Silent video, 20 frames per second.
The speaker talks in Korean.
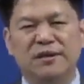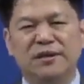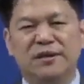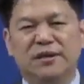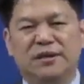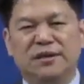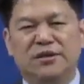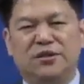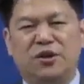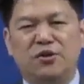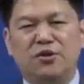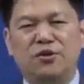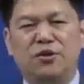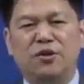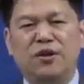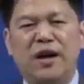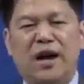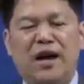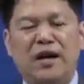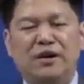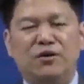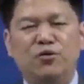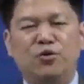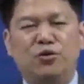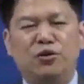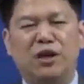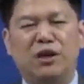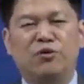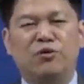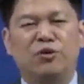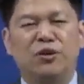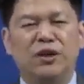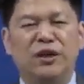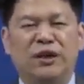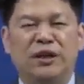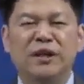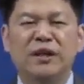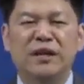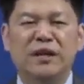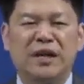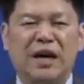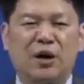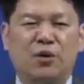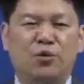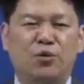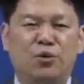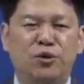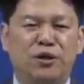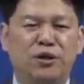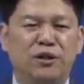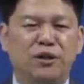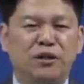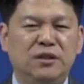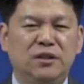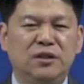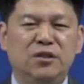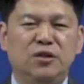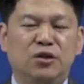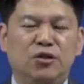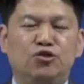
그 성경 한 권한 한 권이 갖고 있는